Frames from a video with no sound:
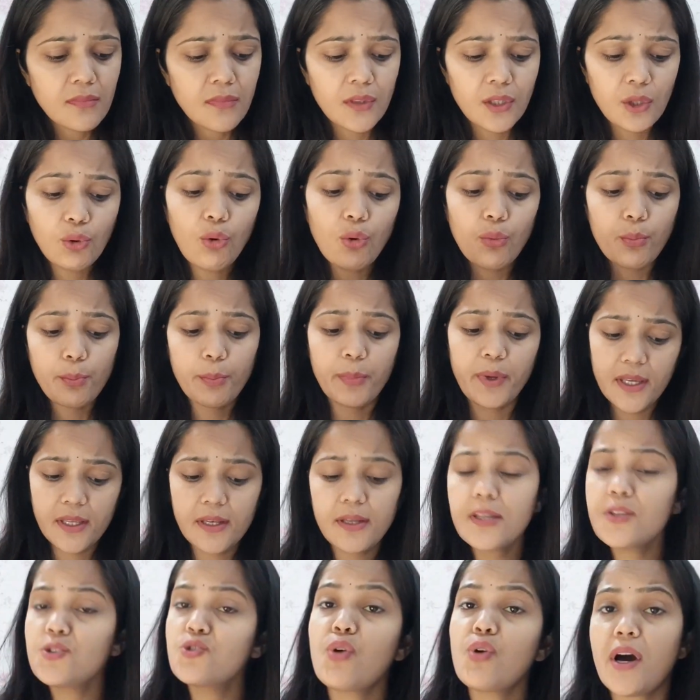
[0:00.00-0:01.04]
देखो
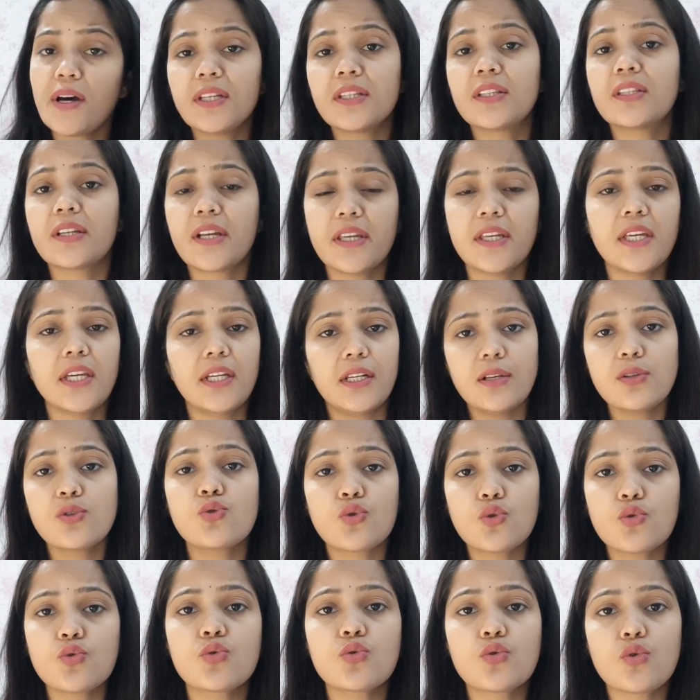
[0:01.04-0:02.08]
मेरी जो आदत रही है ना
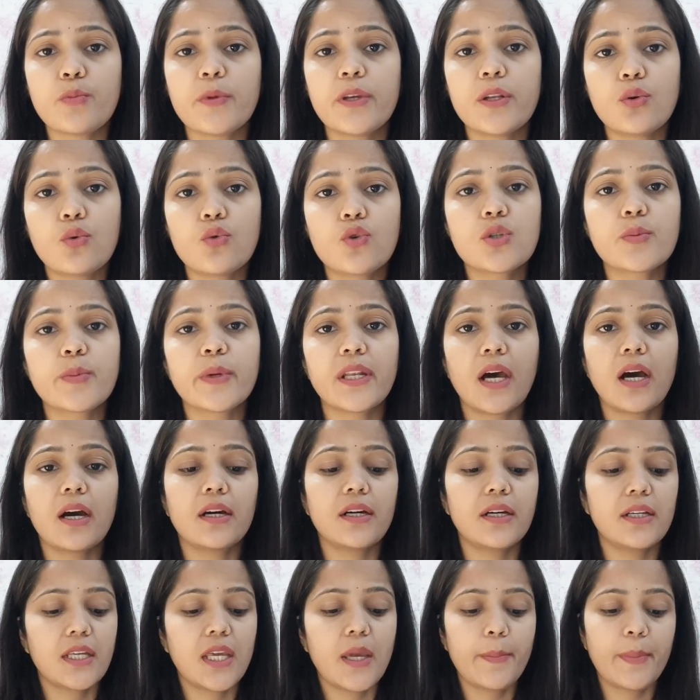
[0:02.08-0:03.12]
शुरू शुरू में नोट्स बना
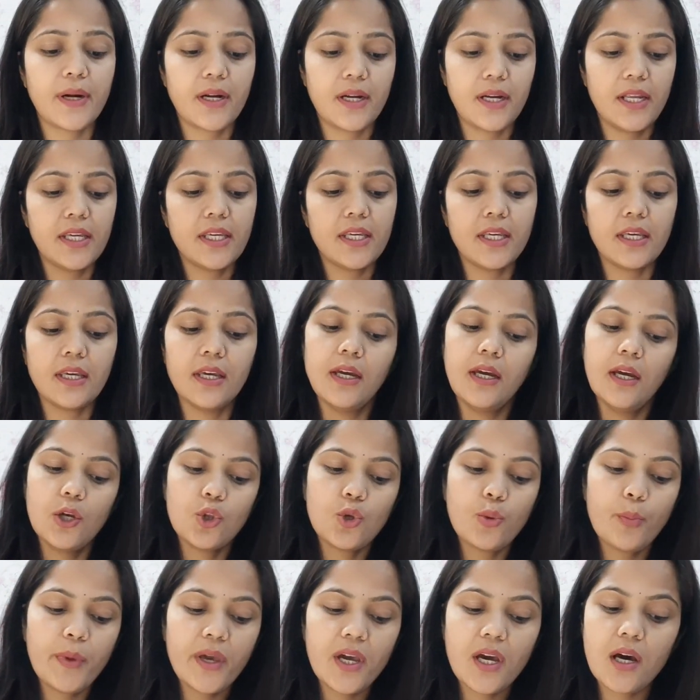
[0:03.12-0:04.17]
करके पढ़ने की
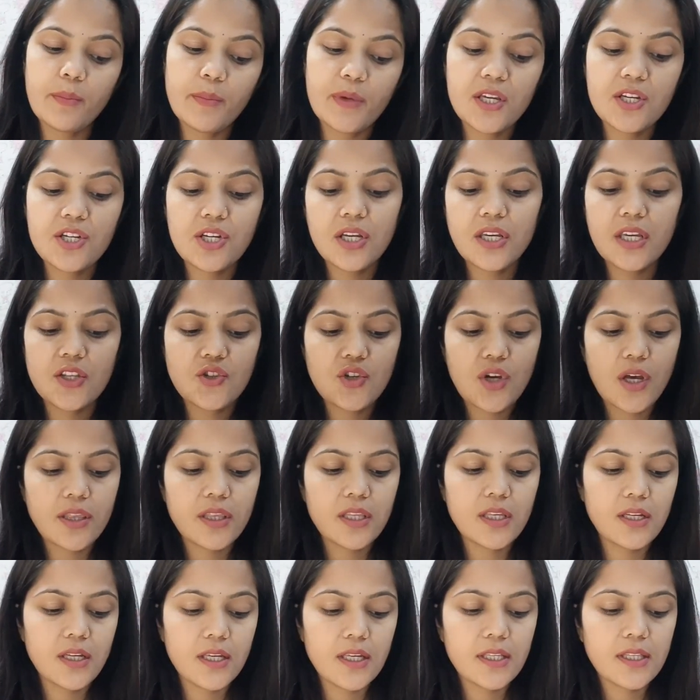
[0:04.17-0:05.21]
तो मैं हमेशा ये
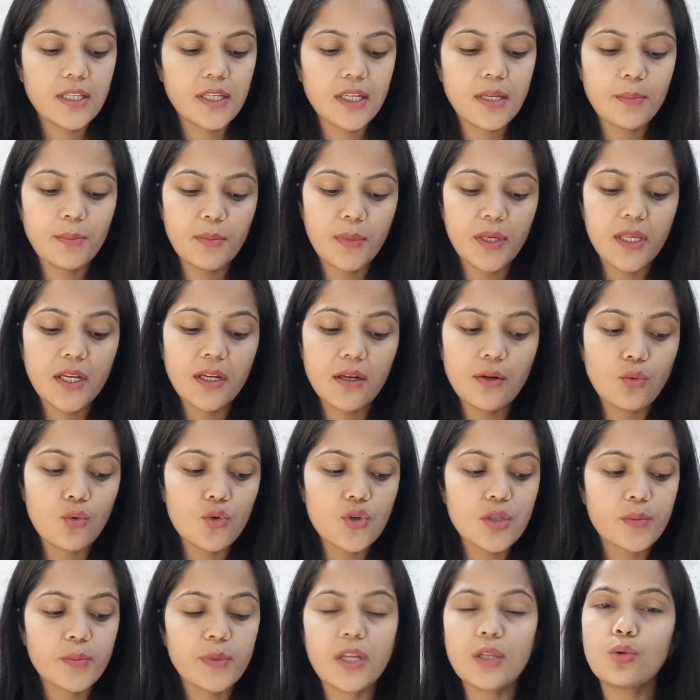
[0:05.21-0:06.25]
चाहती रही थी कि मेरे
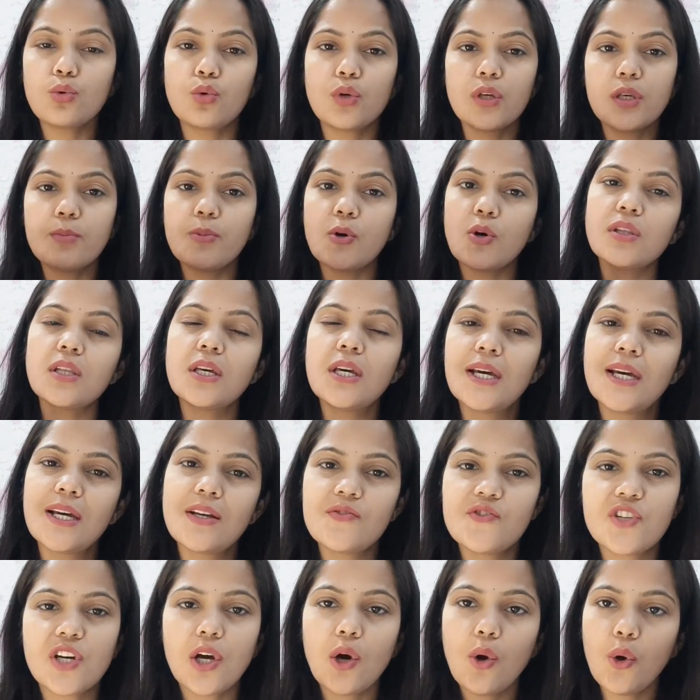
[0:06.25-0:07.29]
नोट्स में ना थोड़ी बहुत
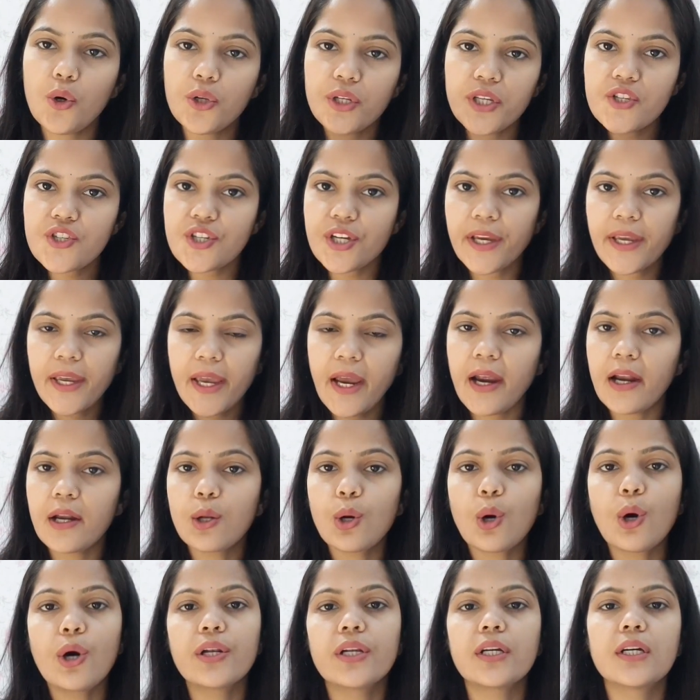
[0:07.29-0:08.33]
जगह होनी चाहिए ऐड
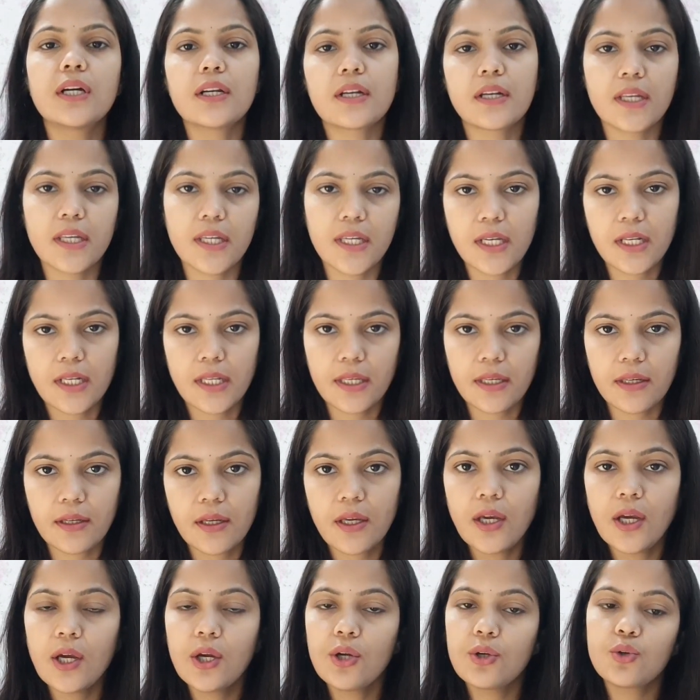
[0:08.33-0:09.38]
ऑन करने के लिए
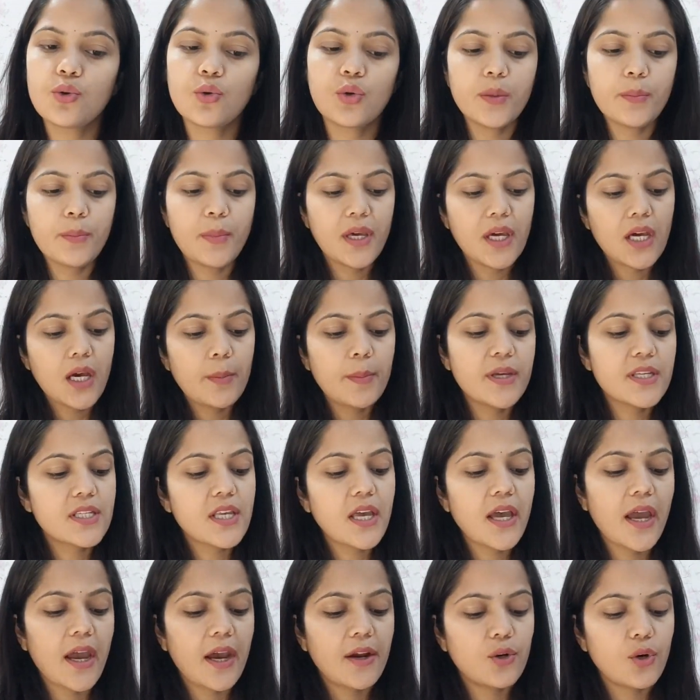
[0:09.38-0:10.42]
क्योंकि मैं
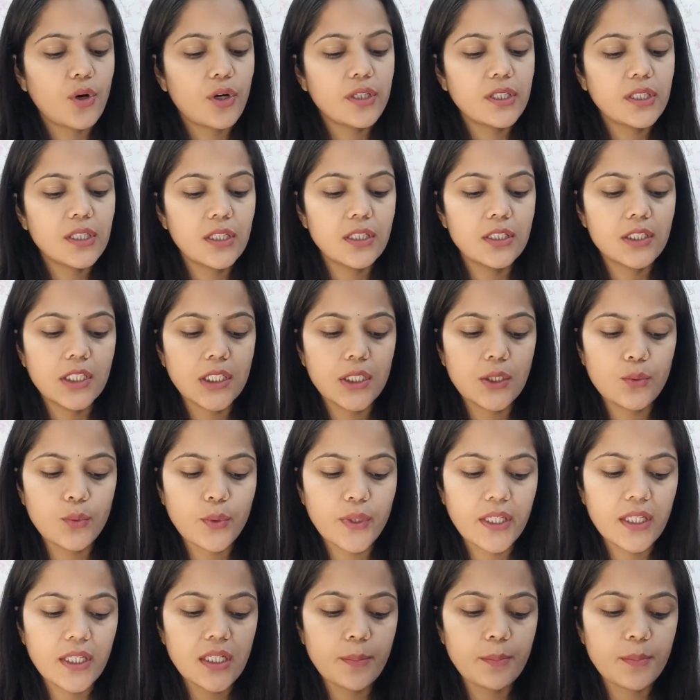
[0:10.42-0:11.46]
हमेशा ऐड ऑन करते हुए
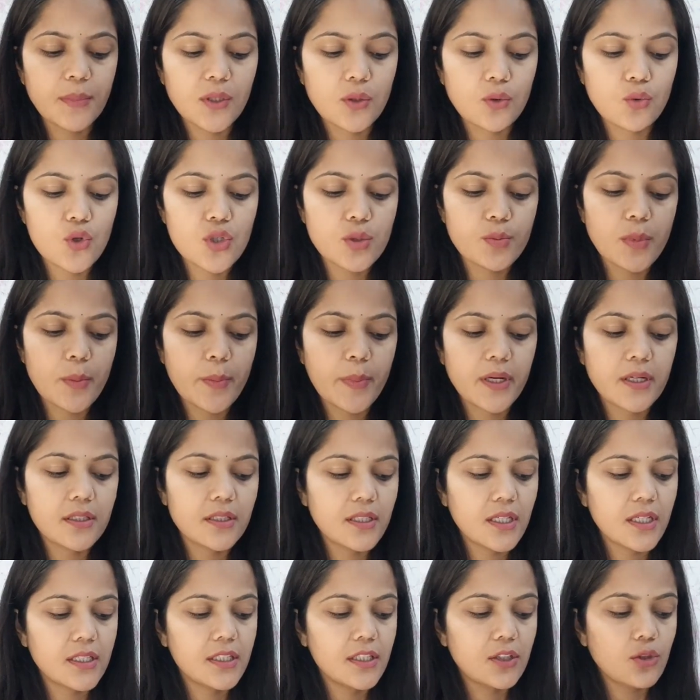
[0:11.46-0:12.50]
ही अपने नोट्स में पढ़ती
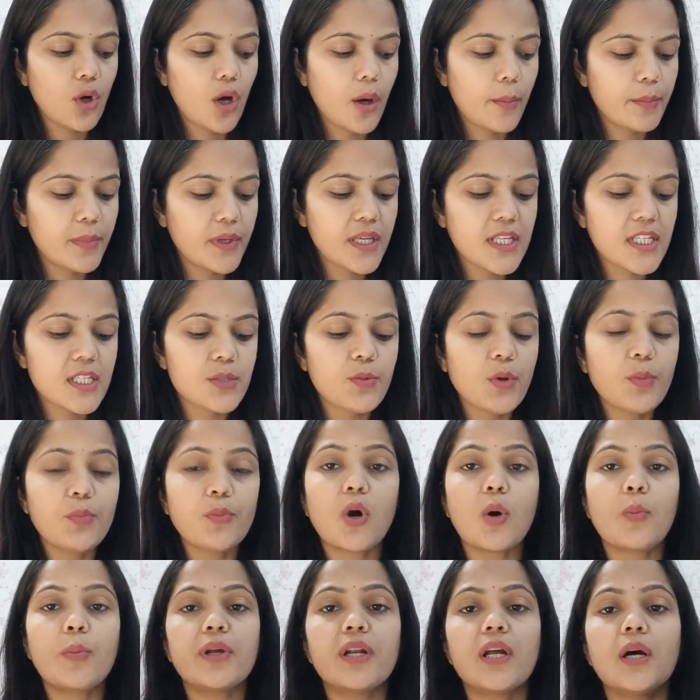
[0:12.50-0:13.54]
रहती तो हमने इसमें
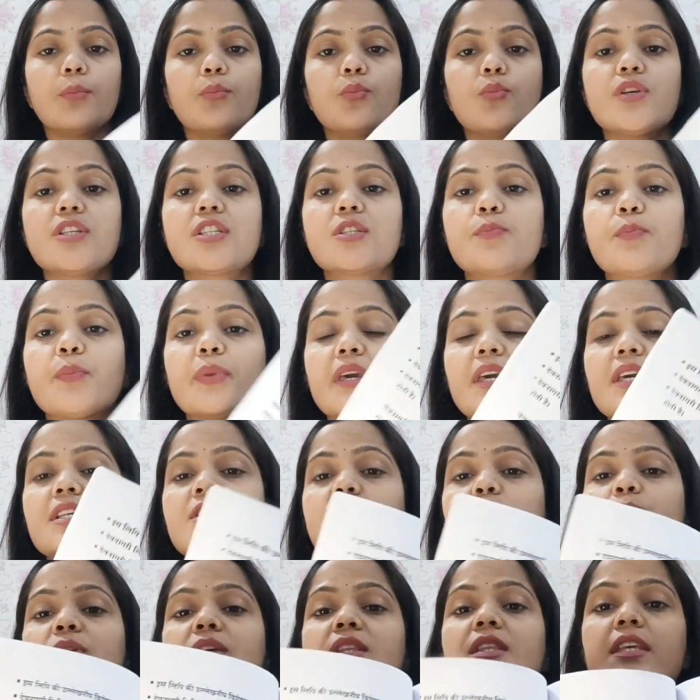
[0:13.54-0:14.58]
प्रॉपर आपको स्पेस
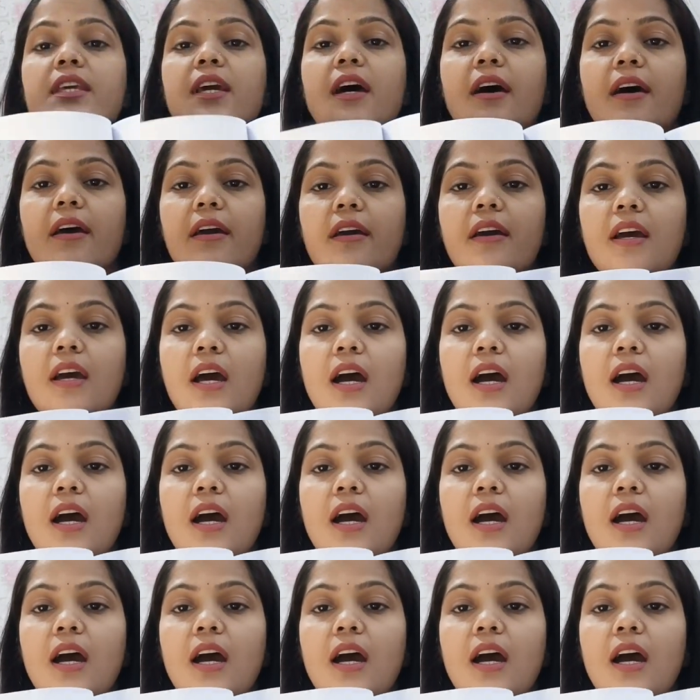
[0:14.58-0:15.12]
भी दिया है